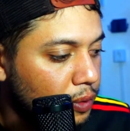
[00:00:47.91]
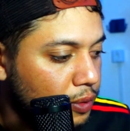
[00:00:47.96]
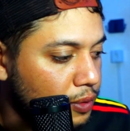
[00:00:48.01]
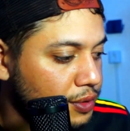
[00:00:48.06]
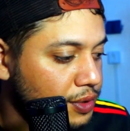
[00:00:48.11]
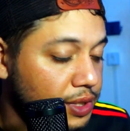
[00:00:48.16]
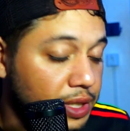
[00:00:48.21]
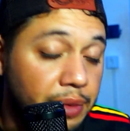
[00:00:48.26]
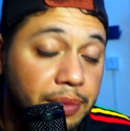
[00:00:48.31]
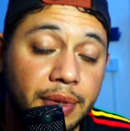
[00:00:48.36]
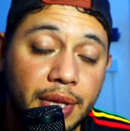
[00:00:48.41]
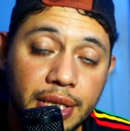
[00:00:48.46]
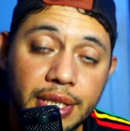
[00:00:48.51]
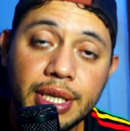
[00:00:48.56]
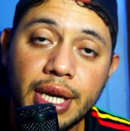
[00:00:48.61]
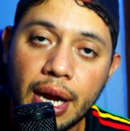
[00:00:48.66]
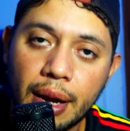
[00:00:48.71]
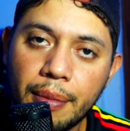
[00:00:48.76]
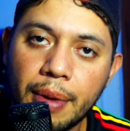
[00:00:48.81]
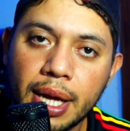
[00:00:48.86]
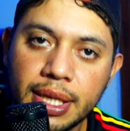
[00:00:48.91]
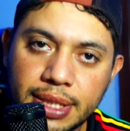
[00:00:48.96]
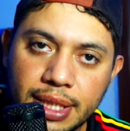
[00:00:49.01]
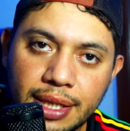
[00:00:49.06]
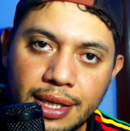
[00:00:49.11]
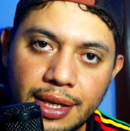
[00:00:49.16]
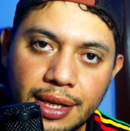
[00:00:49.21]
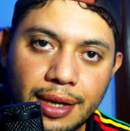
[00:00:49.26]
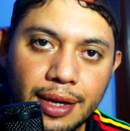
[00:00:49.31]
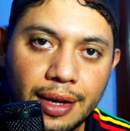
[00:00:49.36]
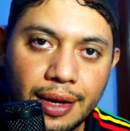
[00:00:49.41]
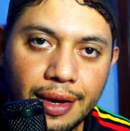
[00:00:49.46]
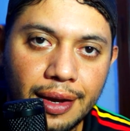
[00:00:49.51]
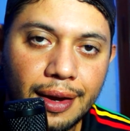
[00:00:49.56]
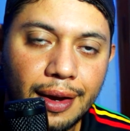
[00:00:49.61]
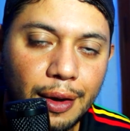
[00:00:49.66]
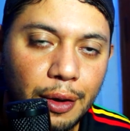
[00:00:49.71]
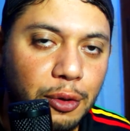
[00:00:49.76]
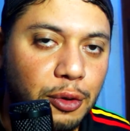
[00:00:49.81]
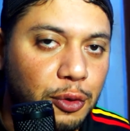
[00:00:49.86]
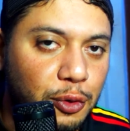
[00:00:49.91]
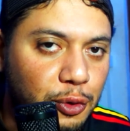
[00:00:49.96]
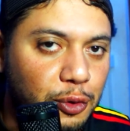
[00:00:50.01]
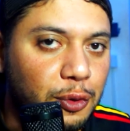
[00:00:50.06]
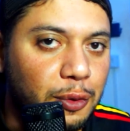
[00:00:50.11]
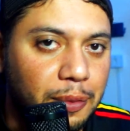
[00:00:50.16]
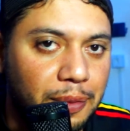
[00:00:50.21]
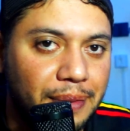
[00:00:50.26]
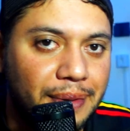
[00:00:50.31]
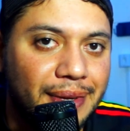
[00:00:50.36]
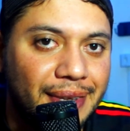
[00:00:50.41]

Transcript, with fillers: conseguir me dedicar mais aqui ao YouTube.